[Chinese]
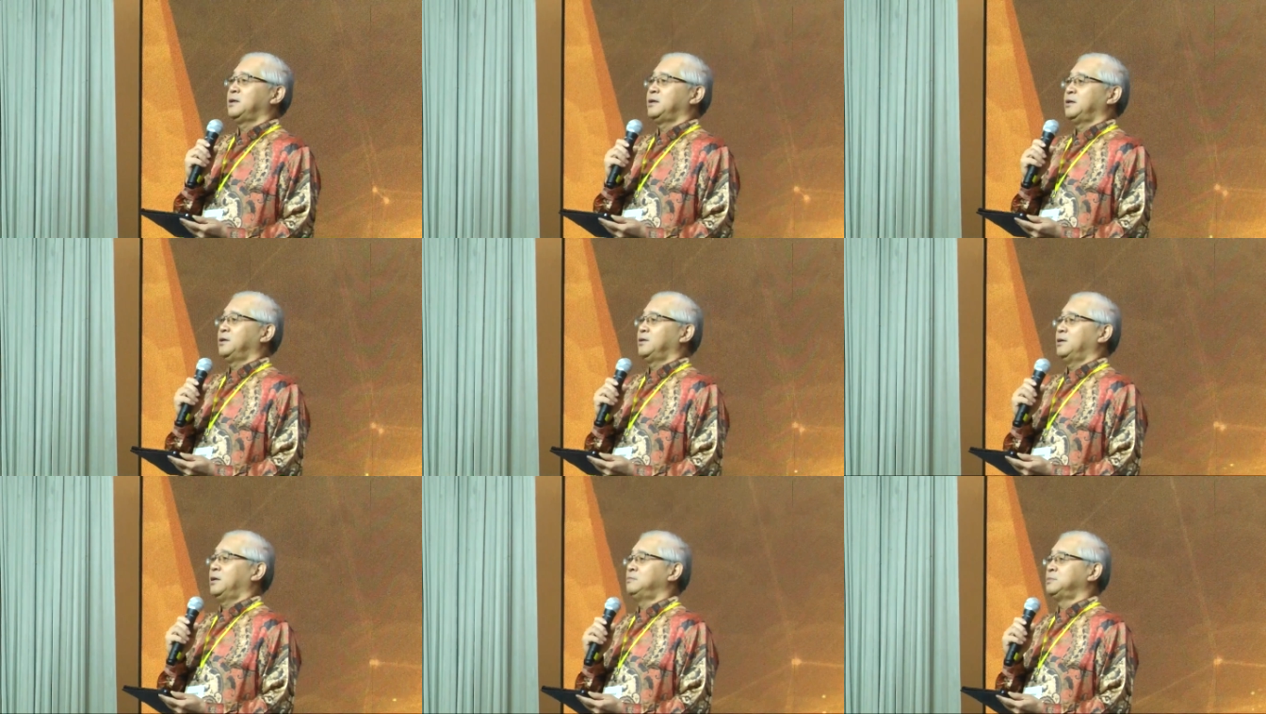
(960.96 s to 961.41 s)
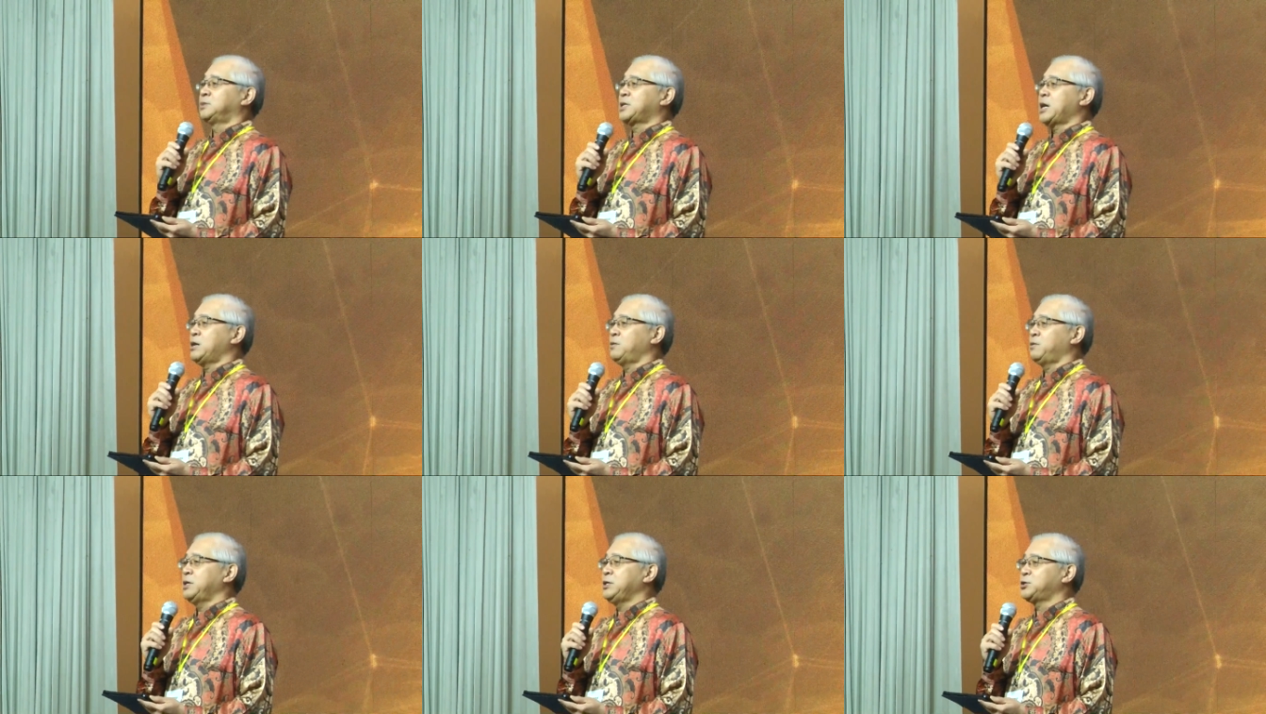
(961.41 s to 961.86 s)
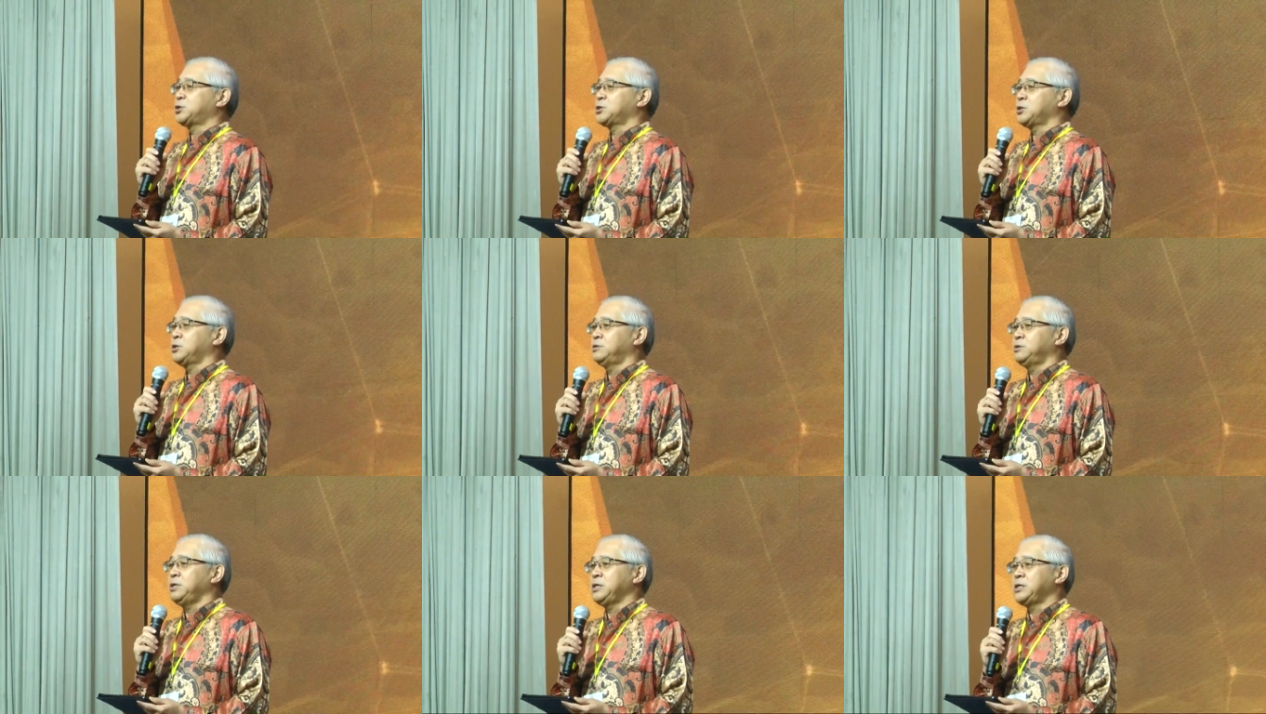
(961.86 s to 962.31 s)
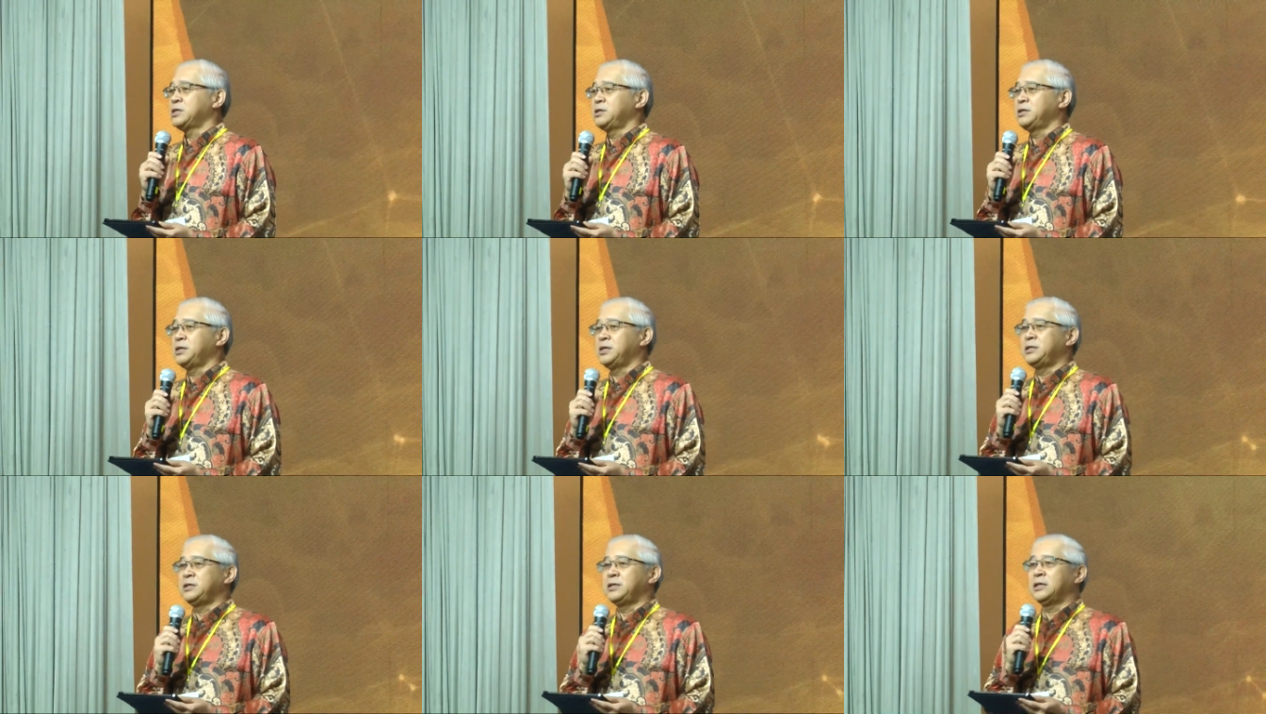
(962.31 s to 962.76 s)
我们大会收一个
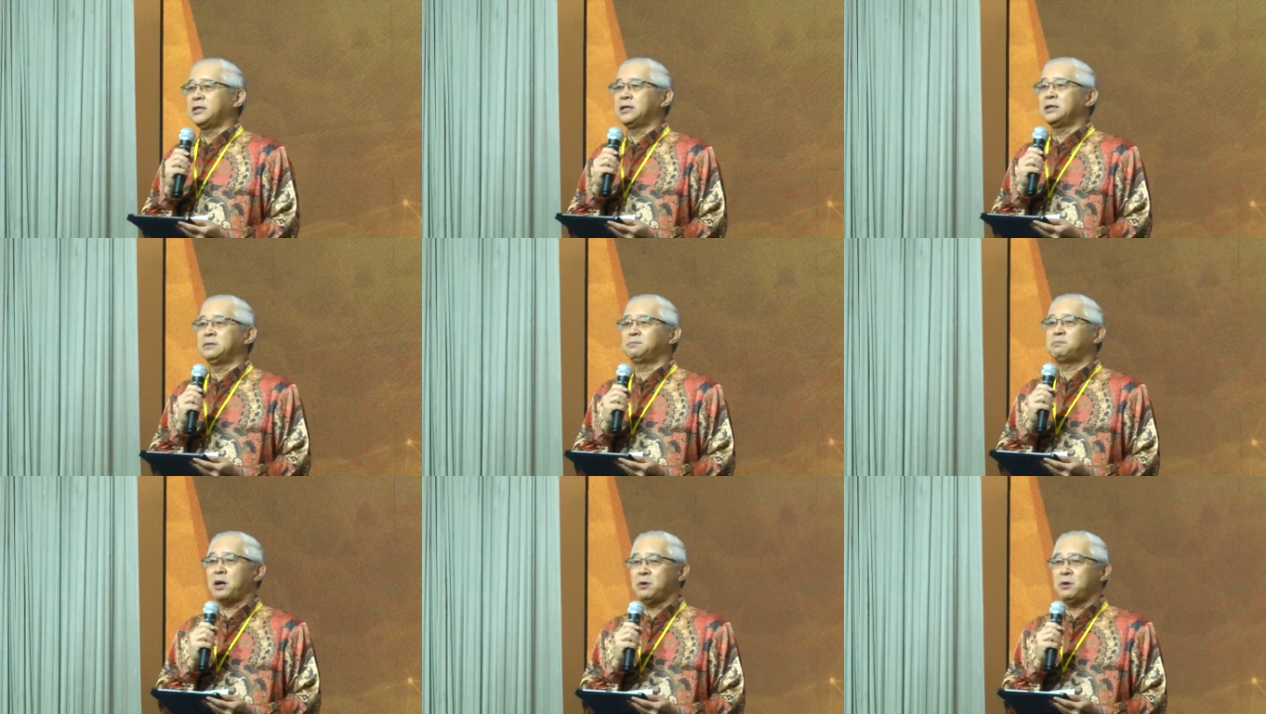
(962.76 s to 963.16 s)
人的报